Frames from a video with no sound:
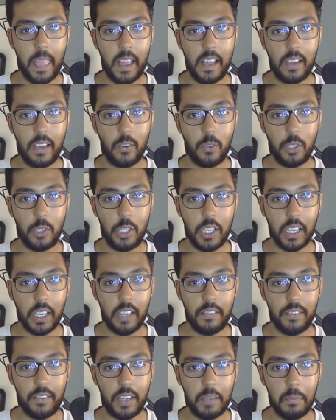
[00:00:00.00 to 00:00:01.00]
وتيري
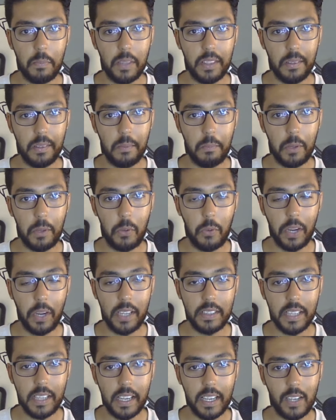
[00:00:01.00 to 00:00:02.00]
فيك من, من ورا
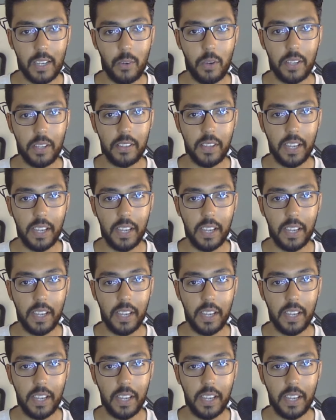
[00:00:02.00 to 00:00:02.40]
ظهرك ويهضر